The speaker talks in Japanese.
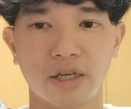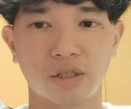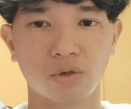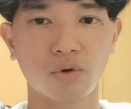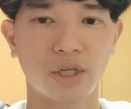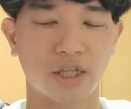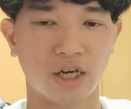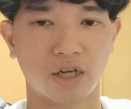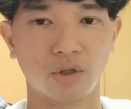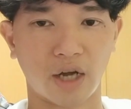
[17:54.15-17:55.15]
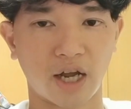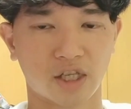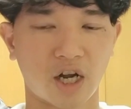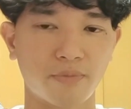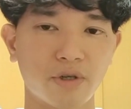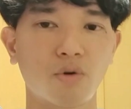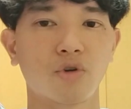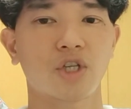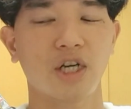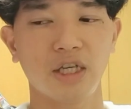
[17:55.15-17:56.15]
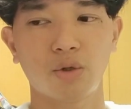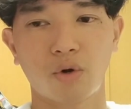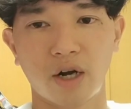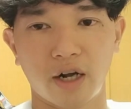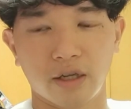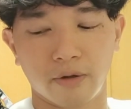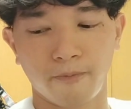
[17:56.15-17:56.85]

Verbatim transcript: すごいなんかかぶり心地がいいとか、